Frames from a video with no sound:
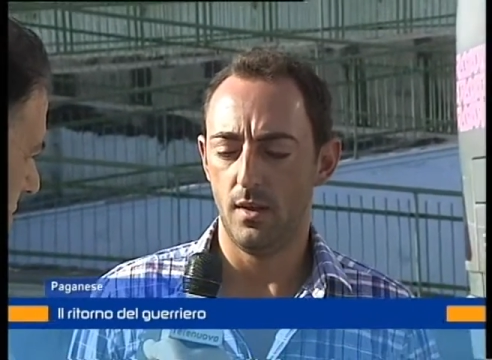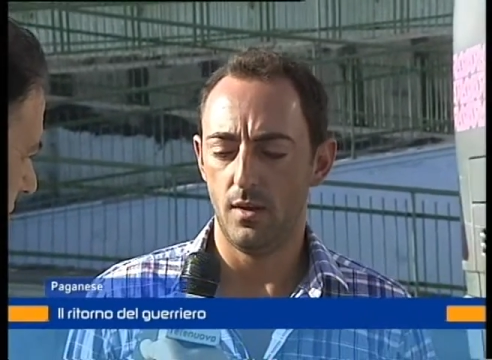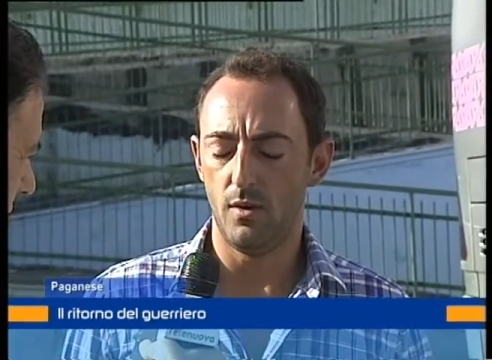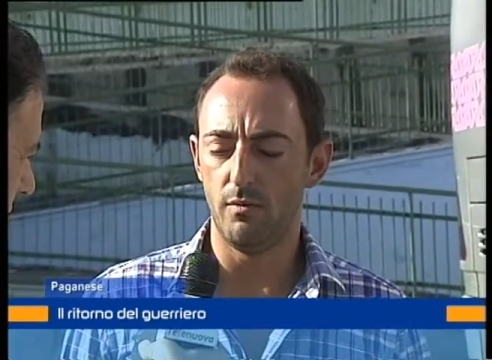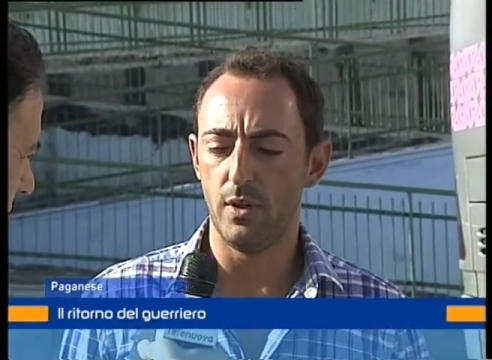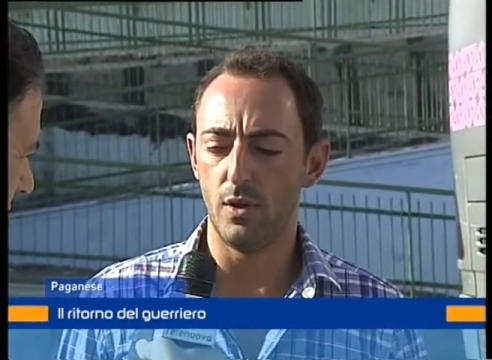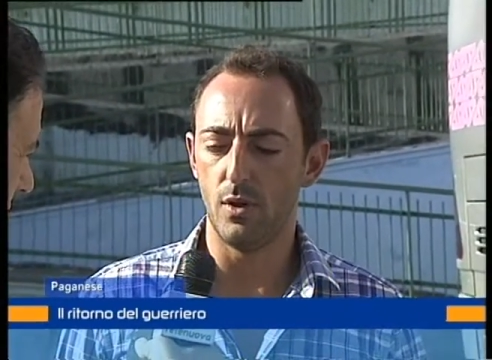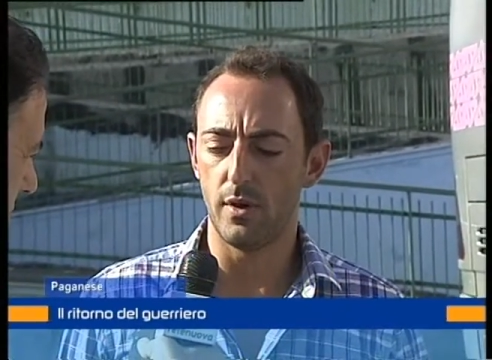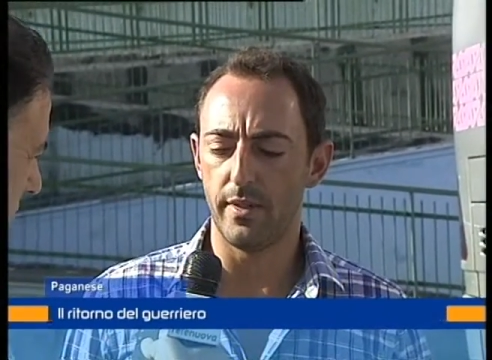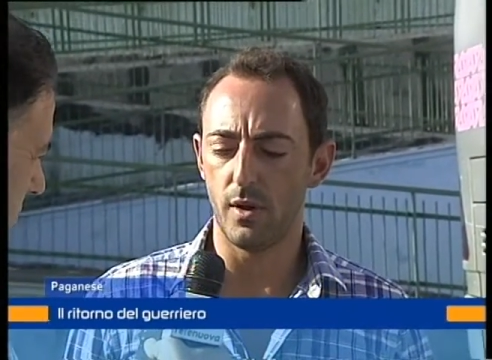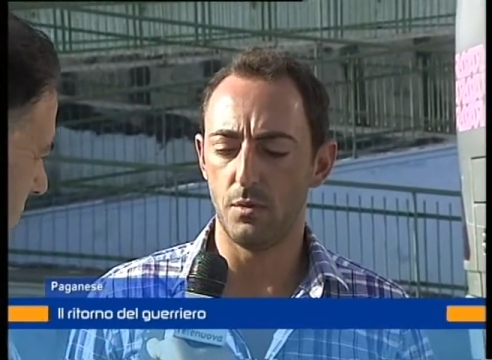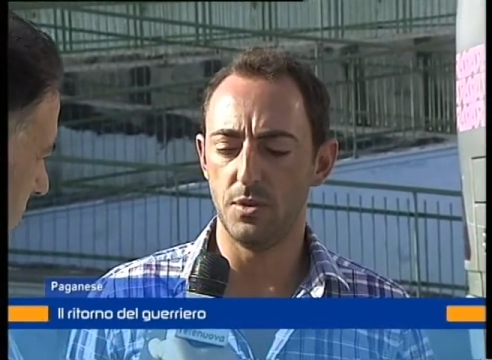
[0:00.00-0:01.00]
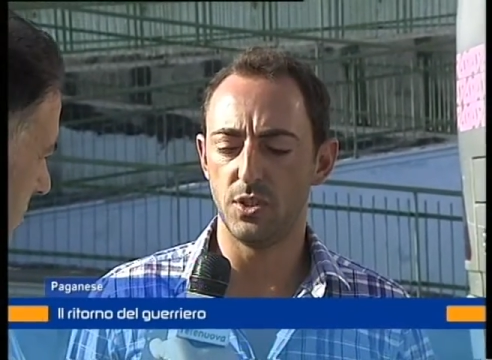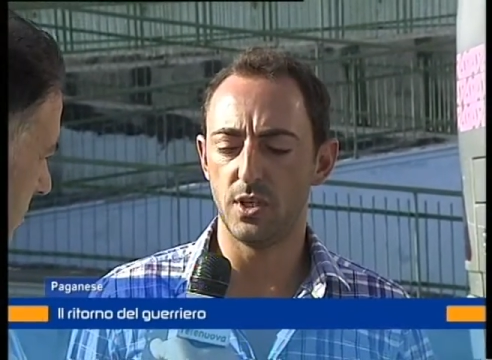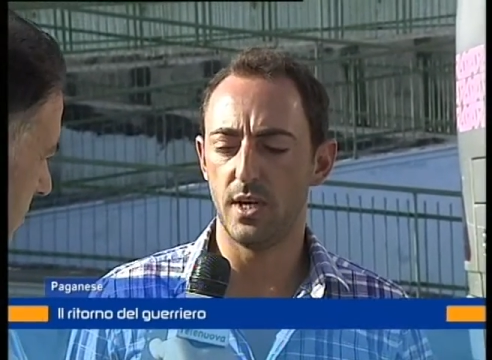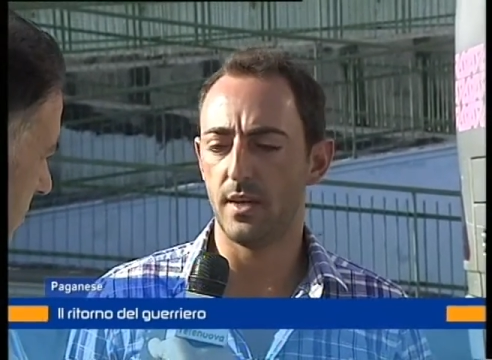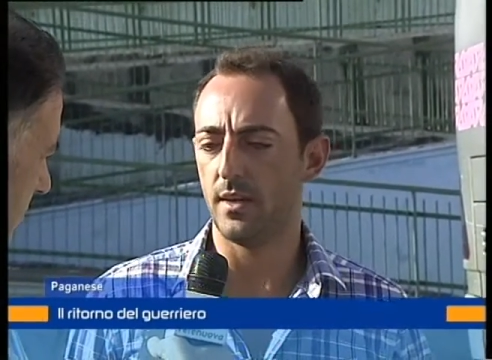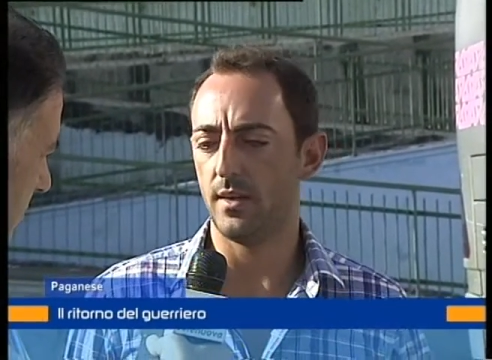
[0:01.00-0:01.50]
Non vedo l'ora di
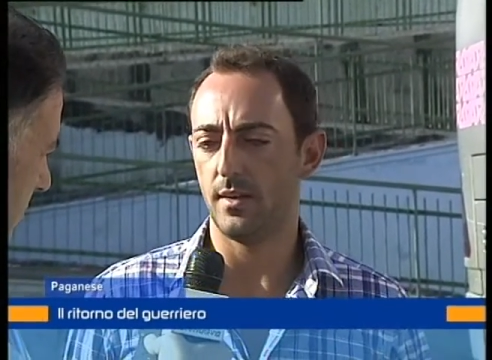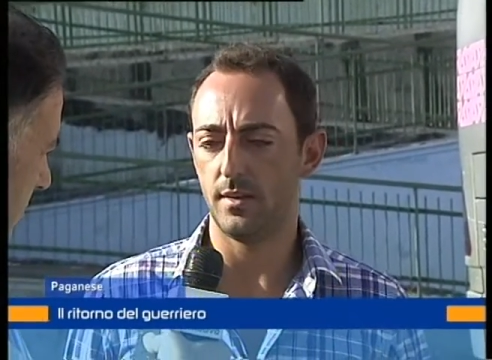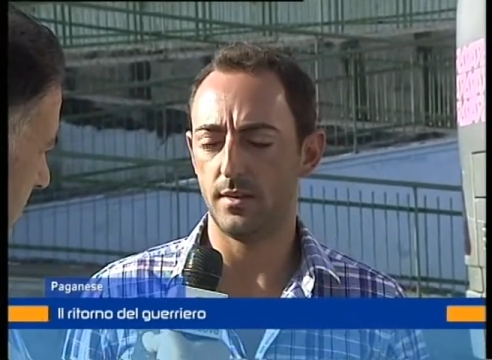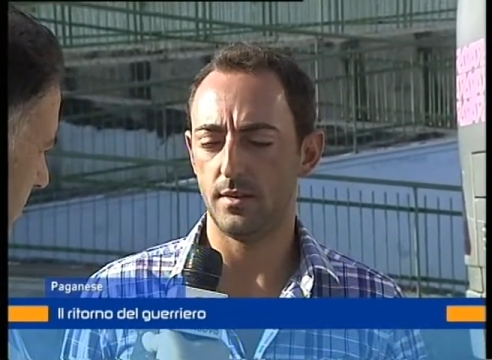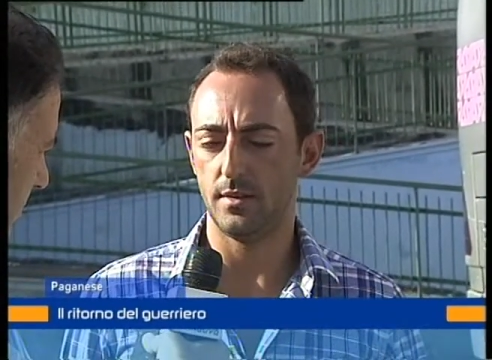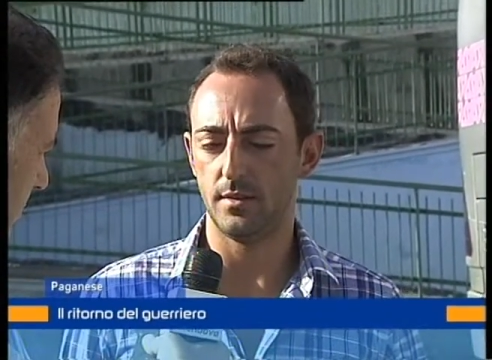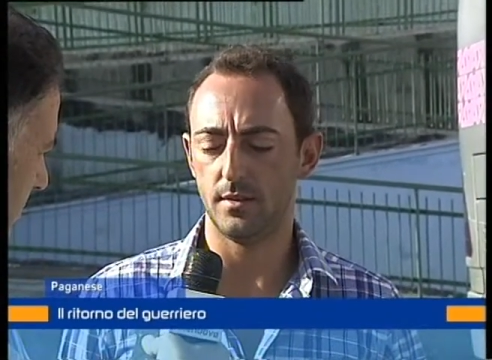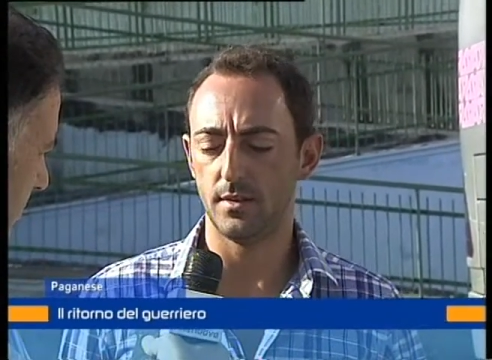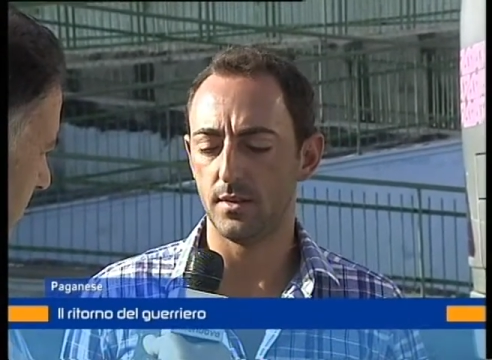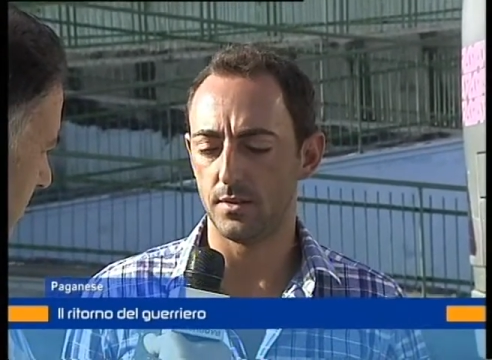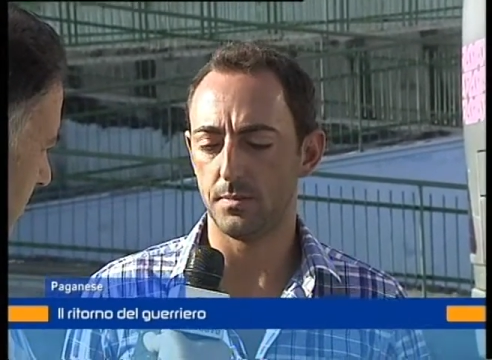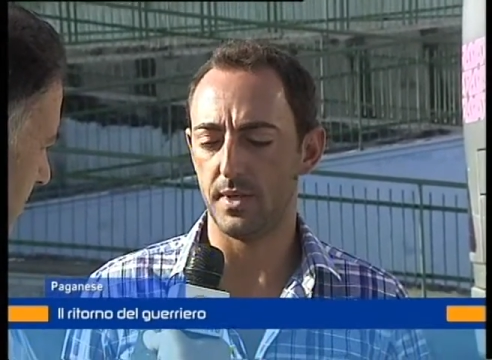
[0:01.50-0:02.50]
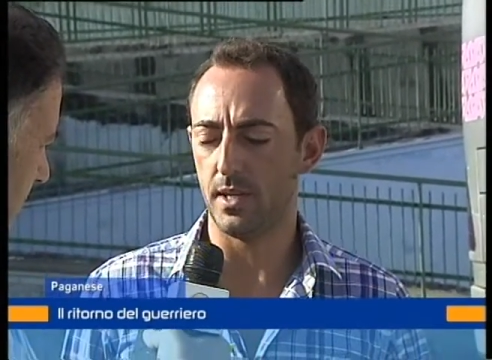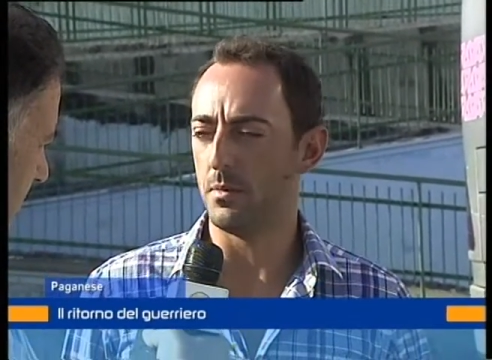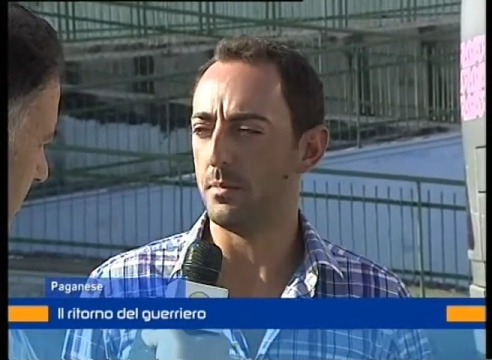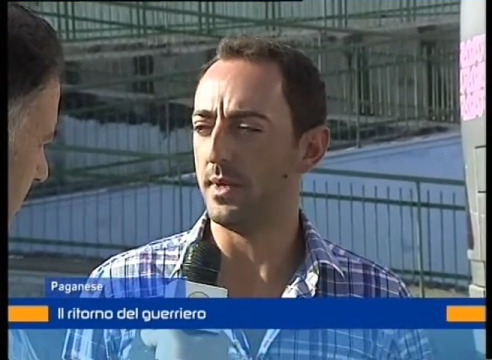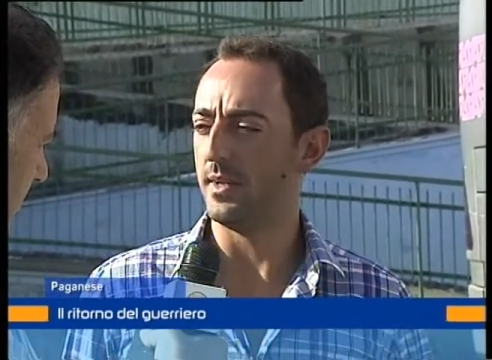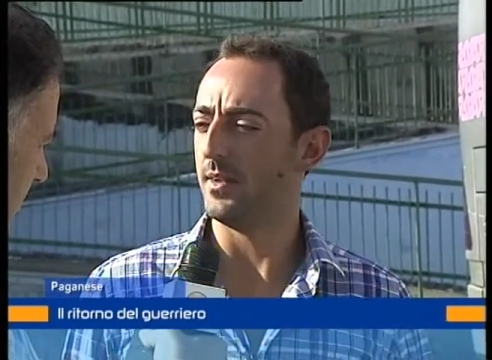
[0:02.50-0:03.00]
cominciare, speriamo
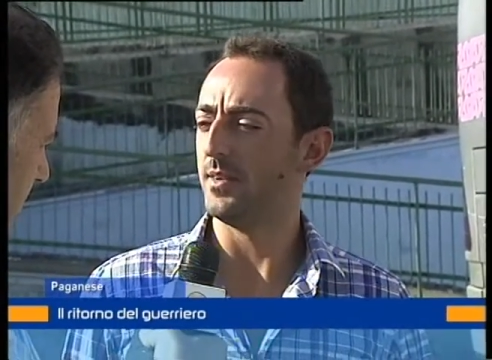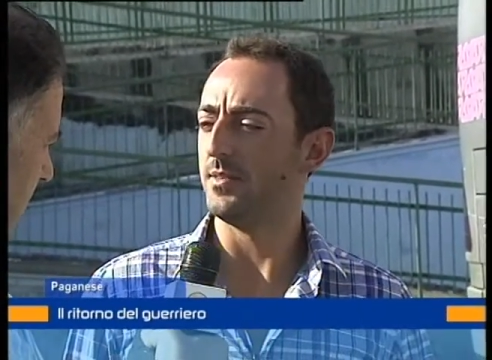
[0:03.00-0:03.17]
bene.